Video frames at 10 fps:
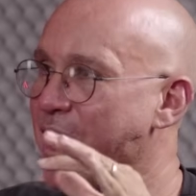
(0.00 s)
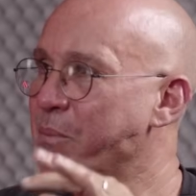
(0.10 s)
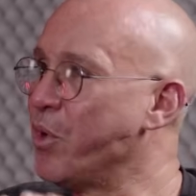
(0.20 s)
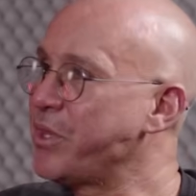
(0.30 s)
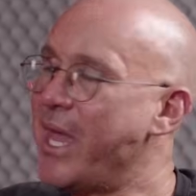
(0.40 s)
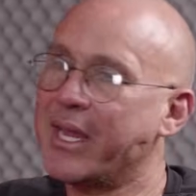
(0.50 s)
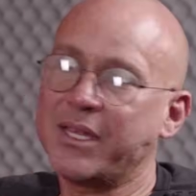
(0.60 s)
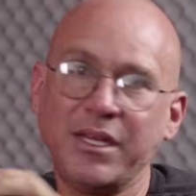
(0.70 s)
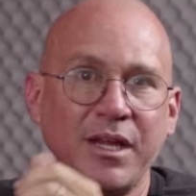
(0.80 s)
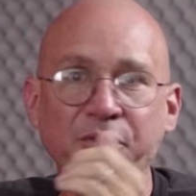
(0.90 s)
botei
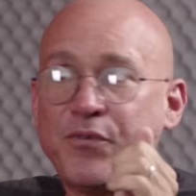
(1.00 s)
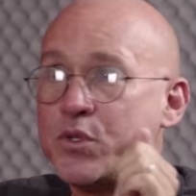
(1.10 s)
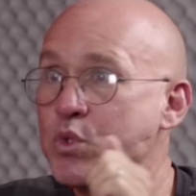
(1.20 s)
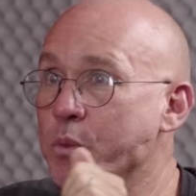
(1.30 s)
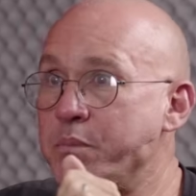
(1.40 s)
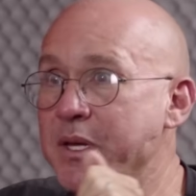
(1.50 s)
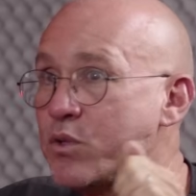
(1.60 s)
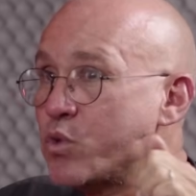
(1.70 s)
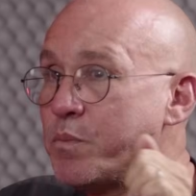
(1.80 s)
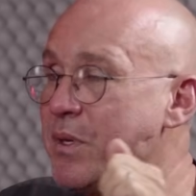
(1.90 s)
aqui, fui subindo,
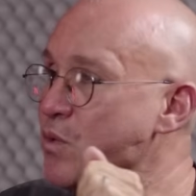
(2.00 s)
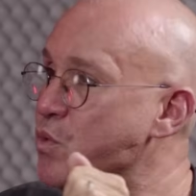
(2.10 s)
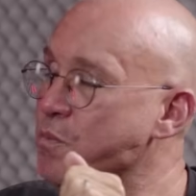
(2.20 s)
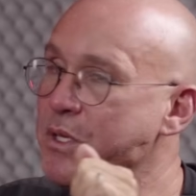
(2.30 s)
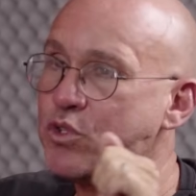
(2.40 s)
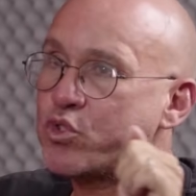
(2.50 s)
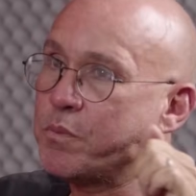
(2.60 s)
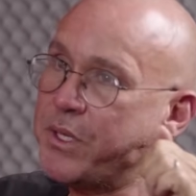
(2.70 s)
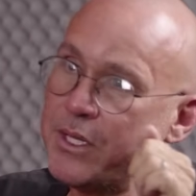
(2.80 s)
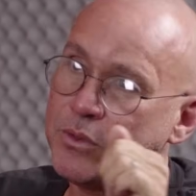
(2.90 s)
subindo, subindo,
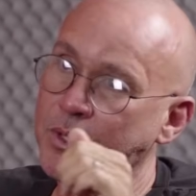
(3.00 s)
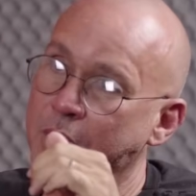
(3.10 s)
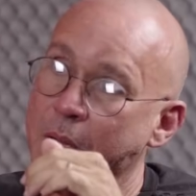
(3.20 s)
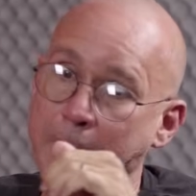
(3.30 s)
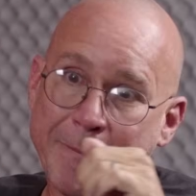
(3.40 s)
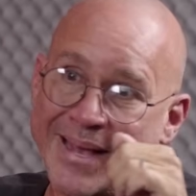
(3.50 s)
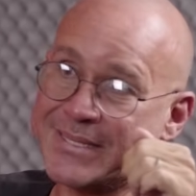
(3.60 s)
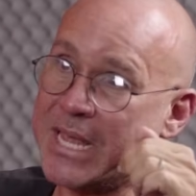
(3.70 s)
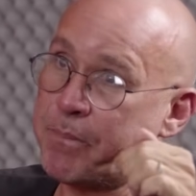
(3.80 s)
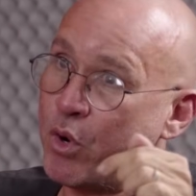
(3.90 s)
subindo.
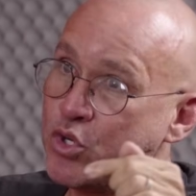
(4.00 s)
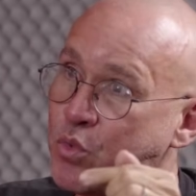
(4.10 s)
Passei por onde.